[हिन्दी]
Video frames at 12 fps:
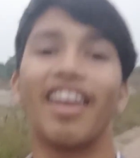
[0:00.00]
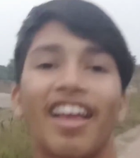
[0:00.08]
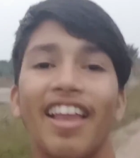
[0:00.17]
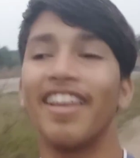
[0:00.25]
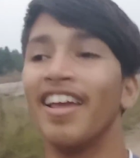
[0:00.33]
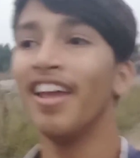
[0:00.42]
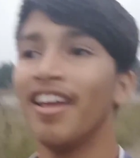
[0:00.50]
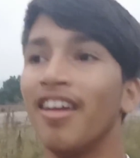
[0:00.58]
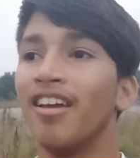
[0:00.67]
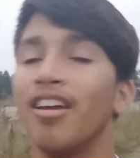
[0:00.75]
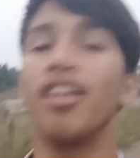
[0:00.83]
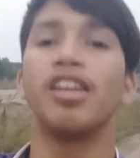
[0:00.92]
खाने के लिए
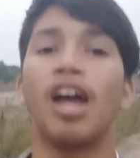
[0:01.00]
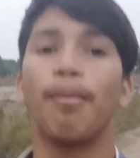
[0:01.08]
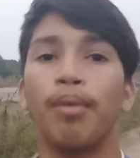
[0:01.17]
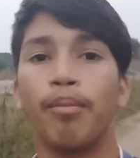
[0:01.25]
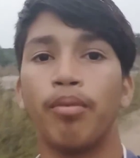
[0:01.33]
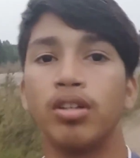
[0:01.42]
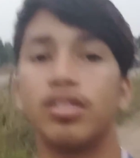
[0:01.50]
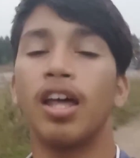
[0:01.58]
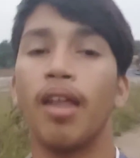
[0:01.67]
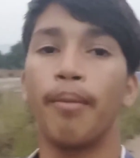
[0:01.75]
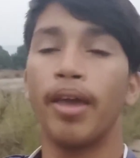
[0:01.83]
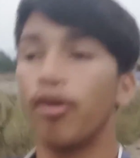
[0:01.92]
यहाँ पे बहुत
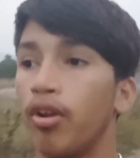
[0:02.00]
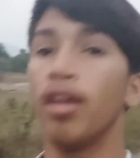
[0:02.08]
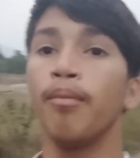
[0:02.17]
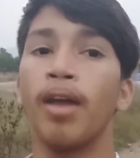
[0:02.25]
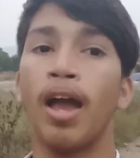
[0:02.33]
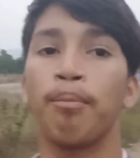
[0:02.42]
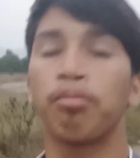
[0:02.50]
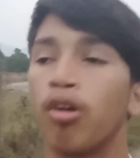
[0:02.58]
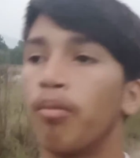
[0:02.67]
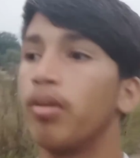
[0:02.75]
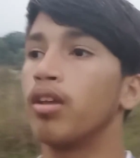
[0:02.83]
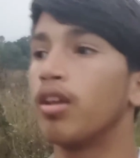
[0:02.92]
सारे बेरो हैं मैं
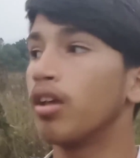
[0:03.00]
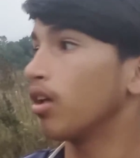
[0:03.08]
आपको भी